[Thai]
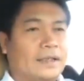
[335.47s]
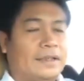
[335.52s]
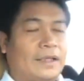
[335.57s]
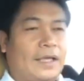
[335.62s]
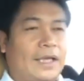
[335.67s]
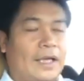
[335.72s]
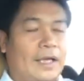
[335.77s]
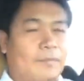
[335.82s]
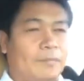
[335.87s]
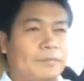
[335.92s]

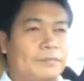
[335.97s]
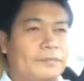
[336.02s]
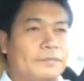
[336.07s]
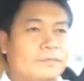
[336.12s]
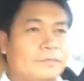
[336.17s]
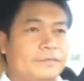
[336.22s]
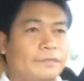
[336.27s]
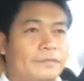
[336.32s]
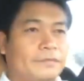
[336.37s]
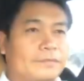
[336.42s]
เทป
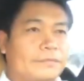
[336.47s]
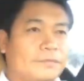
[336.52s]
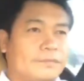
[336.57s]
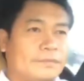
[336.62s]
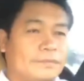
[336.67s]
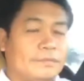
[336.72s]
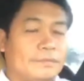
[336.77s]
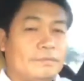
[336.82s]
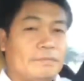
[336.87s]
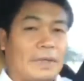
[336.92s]

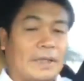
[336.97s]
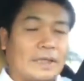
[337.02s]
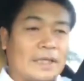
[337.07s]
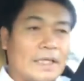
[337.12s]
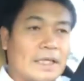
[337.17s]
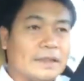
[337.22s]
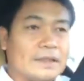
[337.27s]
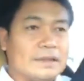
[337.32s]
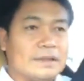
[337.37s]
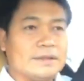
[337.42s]
บัน
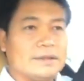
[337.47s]
ทึก